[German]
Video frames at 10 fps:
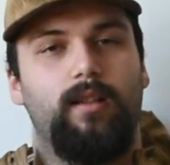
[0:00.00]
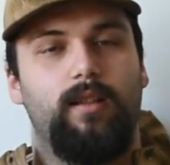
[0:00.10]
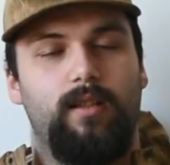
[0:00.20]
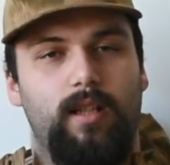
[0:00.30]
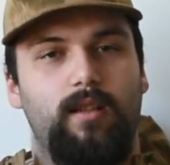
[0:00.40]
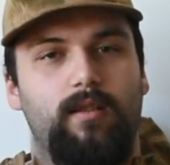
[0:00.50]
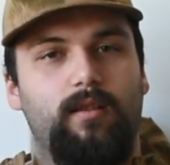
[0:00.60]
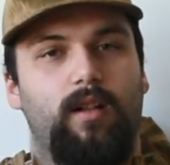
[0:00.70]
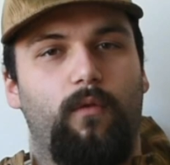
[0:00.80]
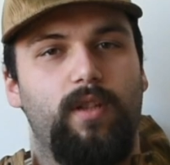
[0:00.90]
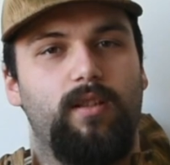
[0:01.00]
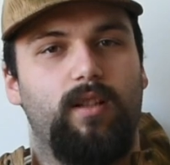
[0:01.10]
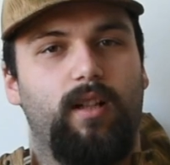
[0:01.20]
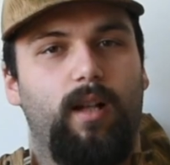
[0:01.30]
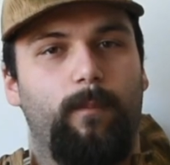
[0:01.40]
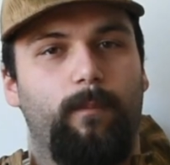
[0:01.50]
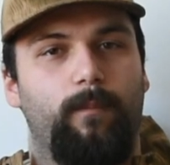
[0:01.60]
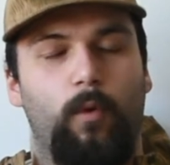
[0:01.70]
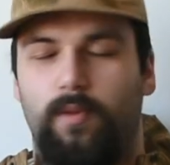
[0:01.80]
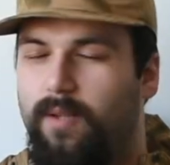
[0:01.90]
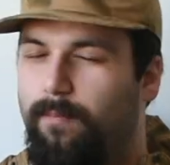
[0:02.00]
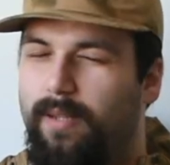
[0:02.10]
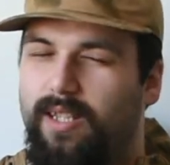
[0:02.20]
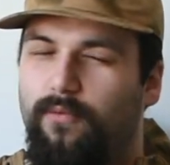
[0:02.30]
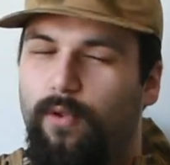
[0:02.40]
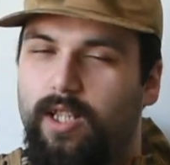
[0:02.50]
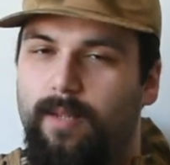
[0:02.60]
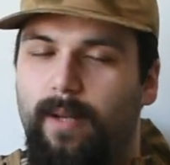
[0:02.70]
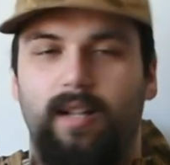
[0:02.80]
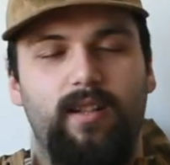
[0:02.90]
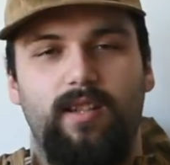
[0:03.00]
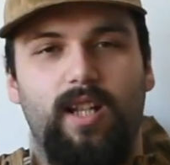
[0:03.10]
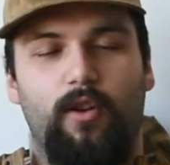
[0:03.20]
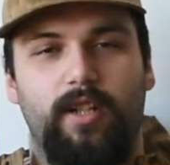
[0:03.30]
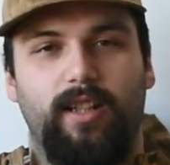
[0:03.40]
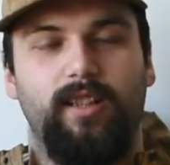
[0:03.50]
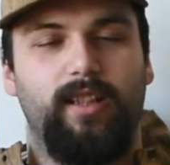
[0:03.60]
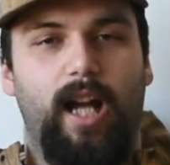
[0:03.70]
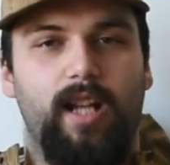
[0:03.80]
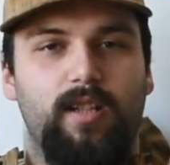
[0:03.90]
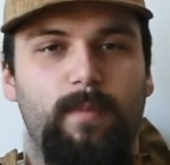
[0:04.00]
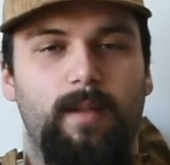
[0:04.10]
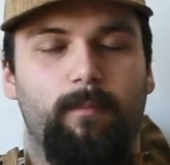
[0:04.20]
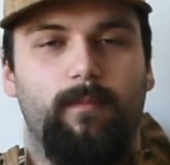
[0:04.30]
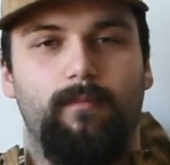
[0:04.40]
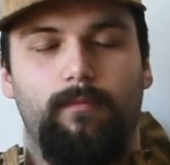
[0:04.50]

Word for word: Das nächste auf Instagram, um es ein bisschen fröhlich zu machen, ist die Aussage, geiles Meme.